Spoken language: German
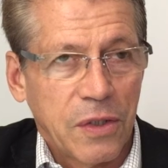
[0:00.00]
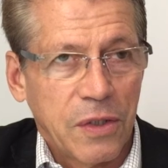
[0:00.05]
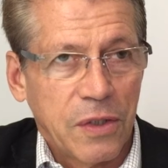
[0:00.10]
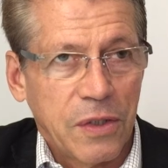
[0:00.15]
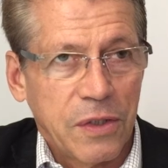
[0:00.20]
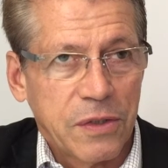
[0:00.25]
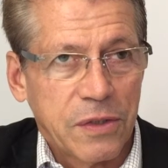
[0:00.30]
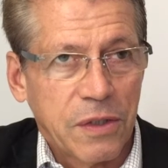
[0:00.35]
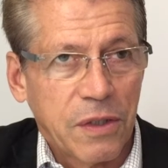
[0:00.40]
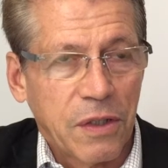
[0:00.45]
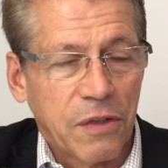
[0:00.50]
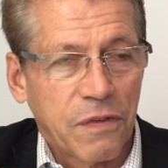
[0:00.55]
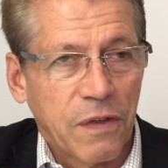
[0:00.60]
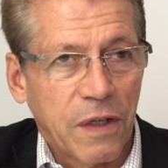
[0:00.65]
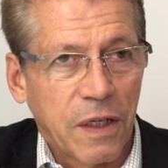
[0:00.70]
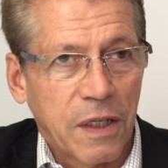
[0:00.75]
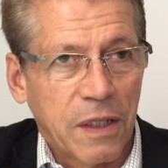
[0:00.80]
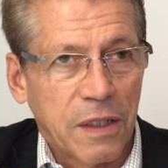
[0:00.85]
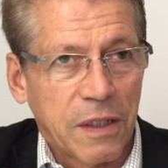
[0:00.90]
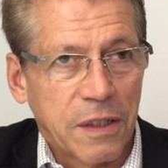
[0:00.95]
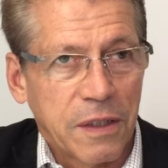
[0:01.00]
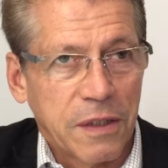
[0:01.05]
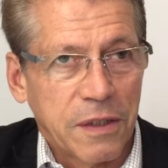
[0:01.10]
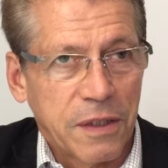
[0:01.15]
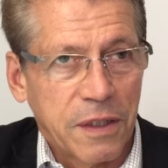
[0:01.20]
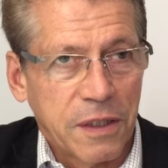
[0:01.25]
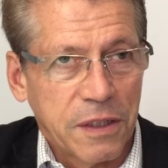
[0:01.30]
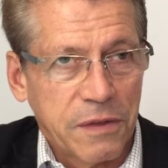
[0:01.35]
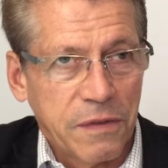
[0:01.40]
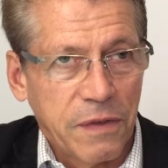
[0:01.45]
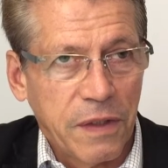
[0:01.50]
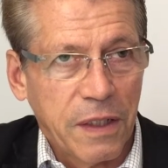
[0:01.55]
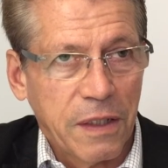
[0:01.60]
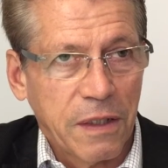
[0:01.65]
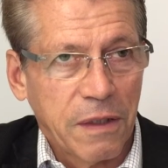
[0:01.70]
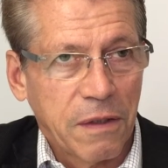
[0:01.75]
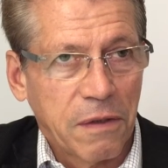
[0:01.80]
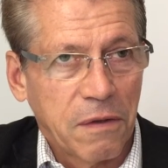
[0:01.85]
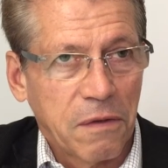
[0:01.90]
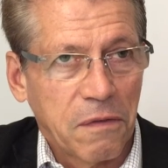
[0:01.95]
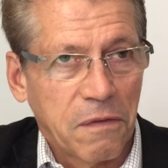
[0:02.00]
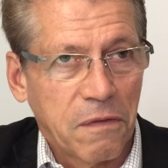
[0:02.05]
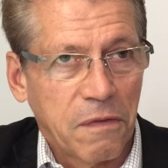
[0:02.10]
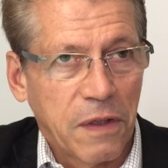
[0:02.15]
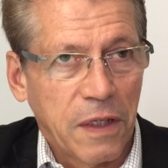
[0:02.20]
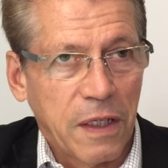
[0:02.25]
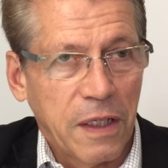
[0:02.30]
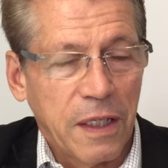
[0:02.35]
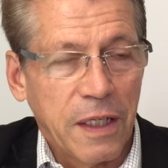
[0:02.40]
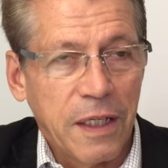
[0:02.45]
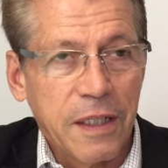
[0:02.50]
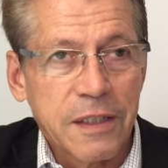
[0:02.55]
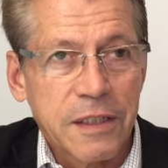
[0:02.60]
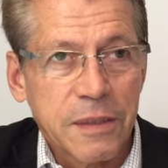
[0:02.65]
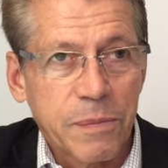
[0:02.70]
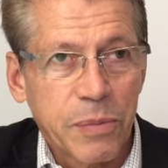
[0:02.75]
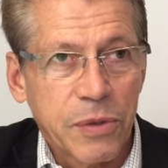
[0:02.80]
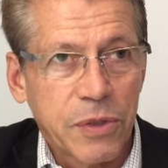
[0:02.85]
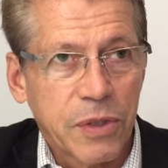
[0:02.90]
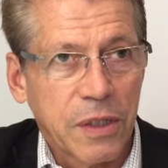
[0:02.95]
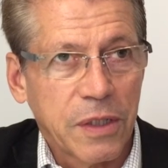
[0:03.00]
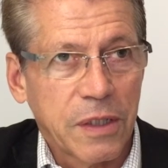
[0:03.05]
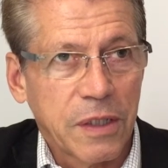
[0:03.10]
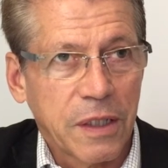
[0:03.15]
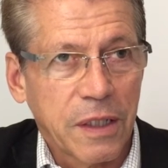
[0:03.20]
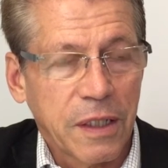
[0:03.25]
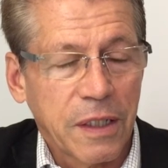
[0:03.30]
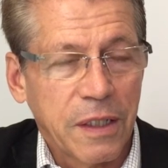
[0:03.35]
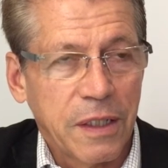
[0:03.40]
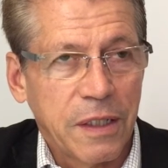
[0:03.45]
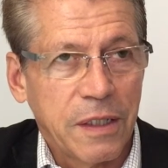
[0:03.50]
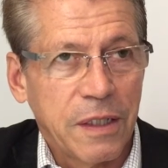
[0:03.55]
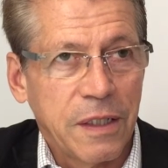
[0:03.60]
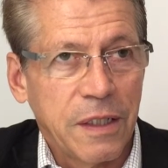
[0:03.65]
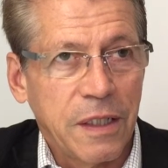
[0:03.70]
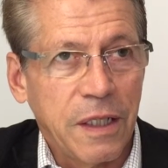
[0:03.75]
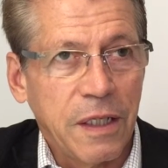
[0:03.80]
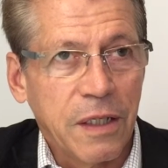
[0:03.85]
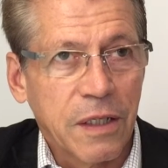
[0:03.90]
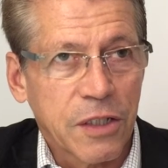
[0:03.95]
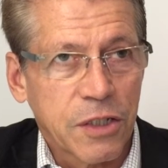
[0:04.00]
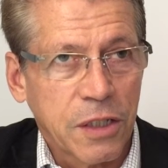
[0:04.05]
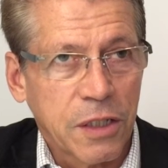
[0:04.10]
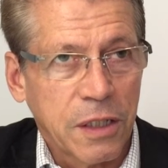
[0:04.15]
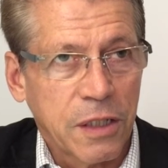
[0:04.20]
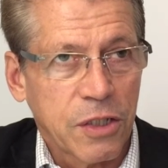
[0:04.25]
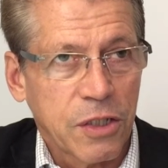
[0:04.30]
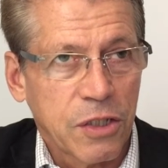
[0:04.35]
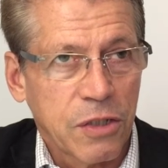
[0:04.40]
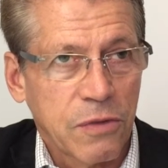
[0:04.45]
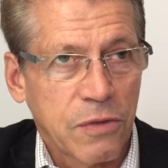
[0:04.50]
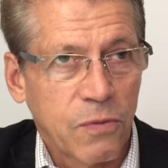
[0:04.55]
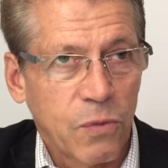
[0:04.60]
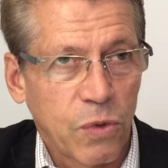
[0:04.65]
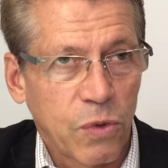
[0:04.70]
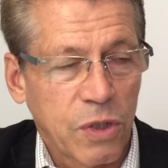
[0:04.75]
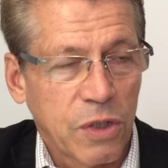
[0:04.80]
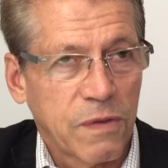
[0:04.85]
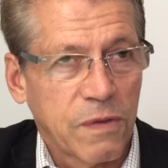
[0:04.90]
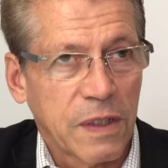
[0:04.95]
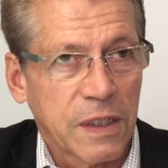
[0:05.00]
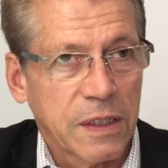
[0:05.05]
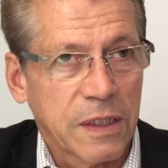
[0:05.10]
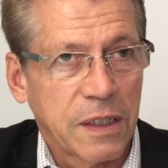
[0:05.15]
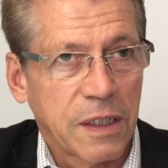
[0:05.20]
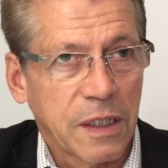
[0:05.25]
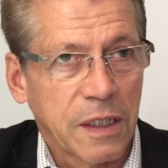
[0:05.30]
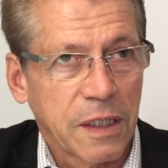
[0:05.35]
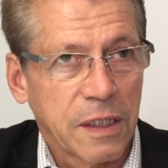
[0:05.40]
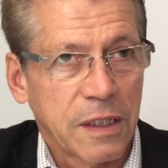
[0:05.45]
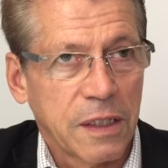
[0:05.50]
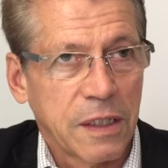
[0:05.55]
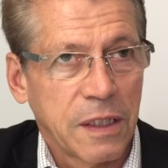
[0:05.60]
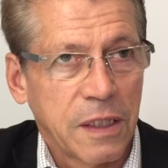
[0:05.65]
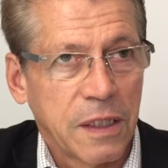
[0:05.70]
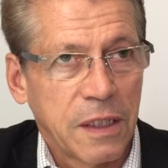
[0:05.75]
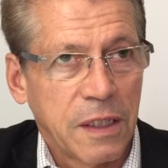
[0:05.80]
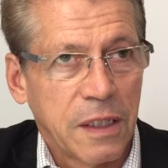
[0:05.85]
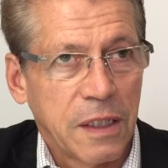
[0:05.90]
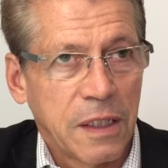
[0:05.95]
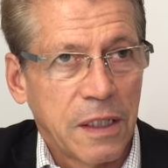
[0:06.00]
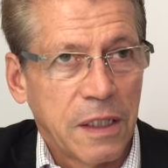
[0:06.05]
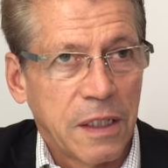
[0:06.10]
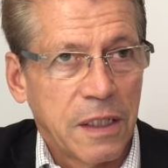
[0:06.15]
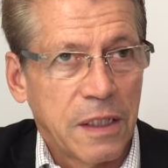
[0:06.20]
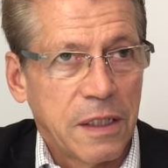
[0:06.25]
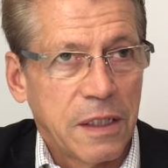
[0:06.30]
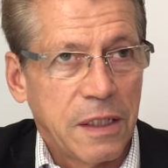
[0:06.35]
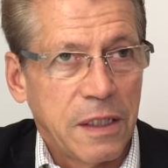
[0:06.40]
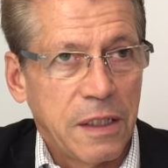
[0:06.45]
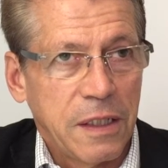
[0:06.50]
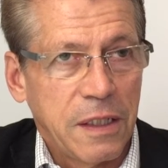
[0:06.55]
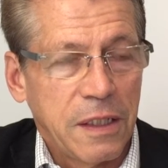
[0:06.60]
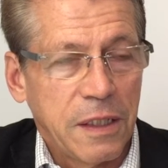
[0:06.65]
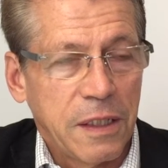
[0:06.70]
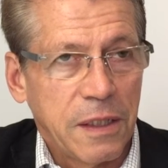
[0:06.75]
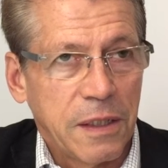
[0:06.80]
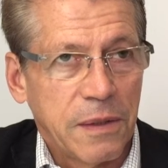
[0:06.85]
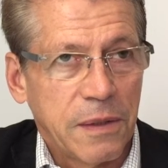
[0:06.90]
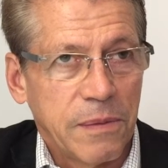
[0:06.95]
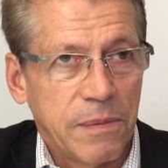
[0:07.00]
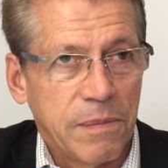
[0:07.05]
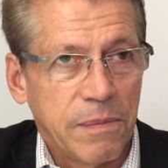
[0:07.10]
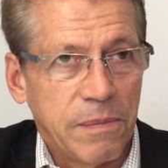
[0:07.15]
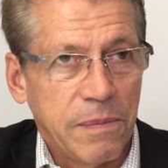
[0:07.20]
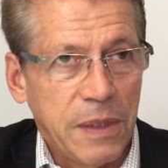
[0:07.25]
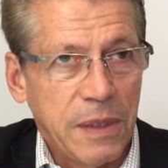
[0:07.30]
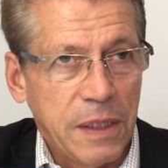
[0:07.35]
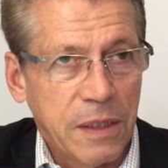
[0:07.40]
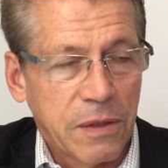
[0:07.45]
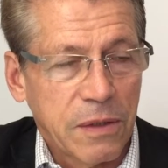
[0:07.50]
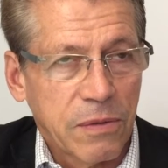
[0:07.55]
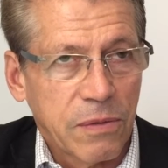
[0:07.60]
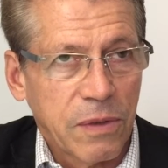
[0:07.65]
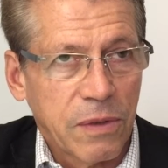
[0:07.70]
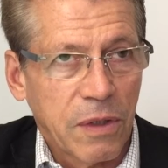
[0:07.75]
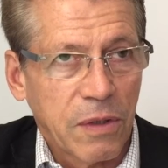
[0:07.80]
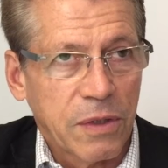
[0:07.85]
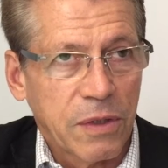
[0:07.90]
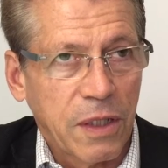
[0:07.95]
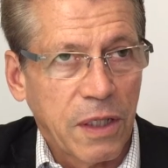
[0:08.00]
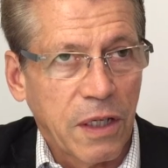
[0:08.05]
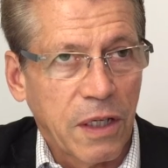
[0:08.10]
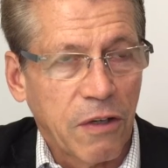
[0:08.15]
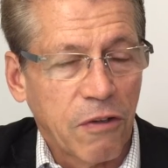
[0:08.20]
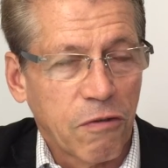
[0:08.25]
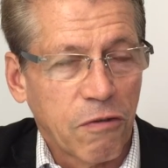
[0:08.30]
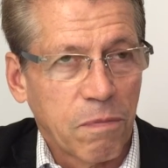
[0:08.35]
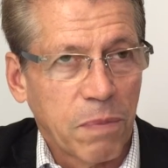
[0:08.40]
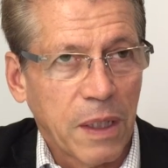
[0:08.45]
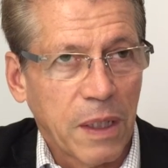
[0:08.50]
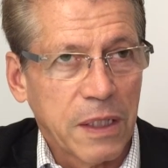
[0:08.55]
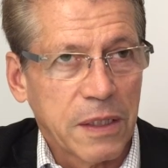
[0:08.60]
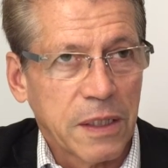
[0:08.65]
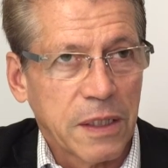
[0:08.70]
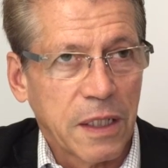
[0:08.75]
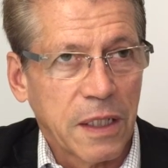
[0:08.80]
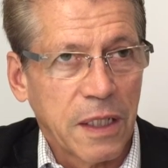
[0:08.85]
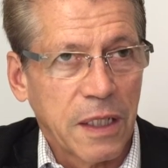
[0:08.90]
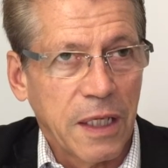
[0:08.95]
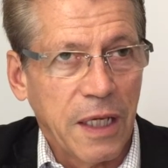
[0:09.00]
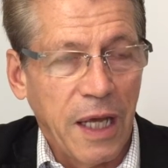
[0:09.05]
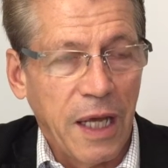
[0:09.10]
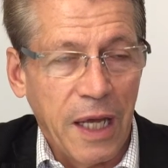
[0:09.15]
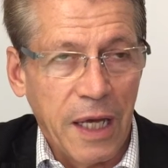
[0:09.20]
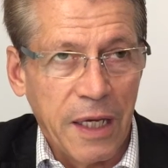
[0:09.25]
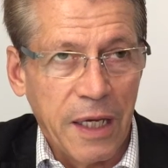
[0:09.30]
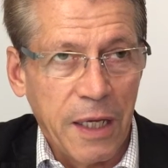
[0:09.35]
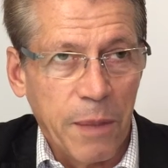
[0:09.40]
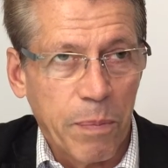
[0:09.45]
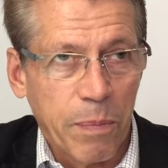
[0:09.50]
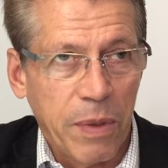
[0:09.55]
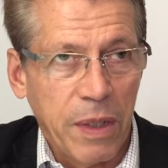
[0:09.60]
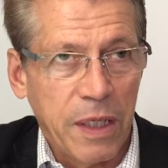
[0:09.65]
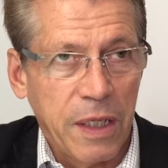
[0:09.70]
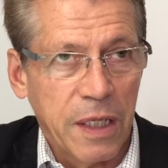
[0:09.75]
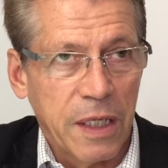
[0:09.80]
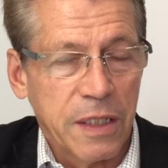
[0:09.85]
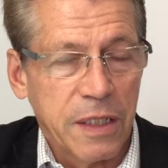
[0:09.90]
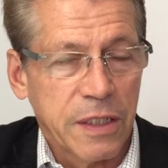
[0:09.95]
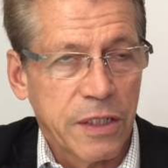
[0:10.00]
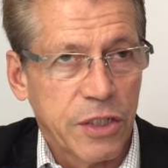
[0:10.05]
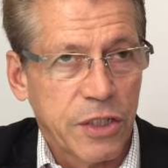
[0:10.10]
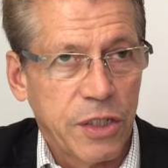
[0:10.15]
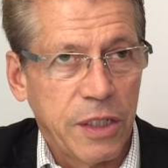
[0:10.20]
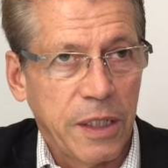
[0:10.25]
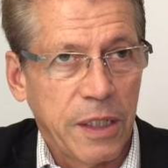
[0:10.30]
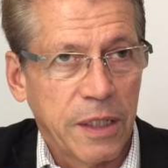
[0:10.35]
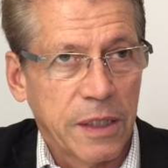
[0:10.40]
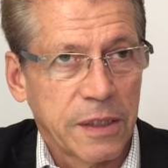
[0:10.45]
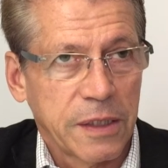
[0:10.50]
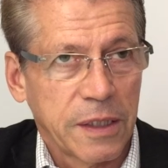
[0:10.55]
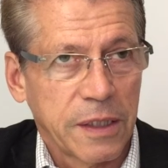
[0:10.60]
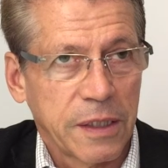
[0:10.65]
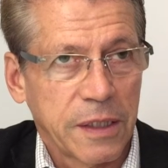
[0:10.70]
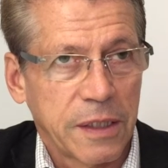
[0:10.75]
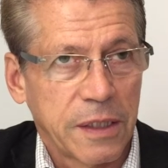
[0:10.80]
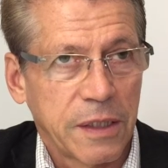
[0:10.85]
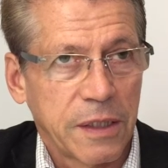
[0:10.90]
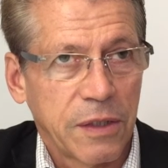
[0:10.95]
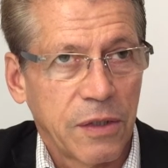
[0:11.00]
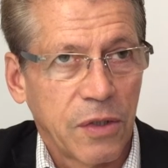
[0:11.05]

Ist in Gefahr deswegen, weil insbesondere in den innerstädtischen Wohnquartieren die Miet- und auch die Kaufpreise erheblich angestiegen sind